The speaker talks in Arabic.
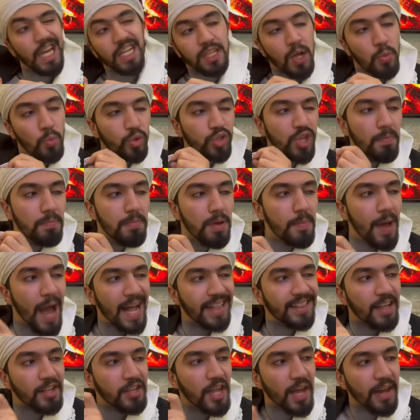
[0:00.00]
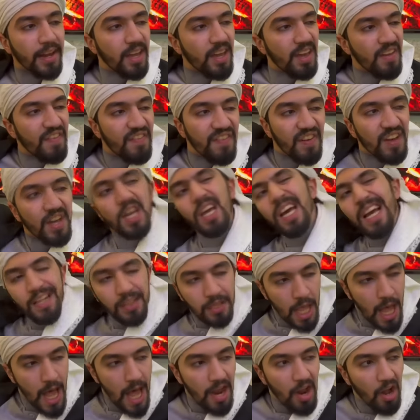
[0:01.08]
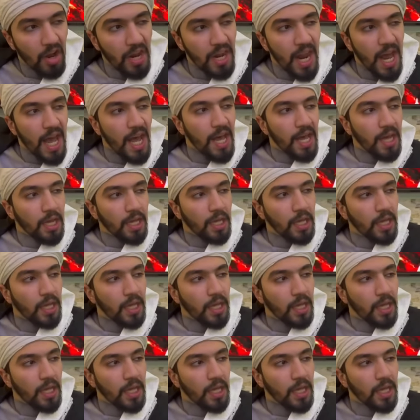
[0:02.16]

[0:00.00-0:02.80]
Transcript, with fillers: اذا مصمم حتى تعرف تعال اقول لك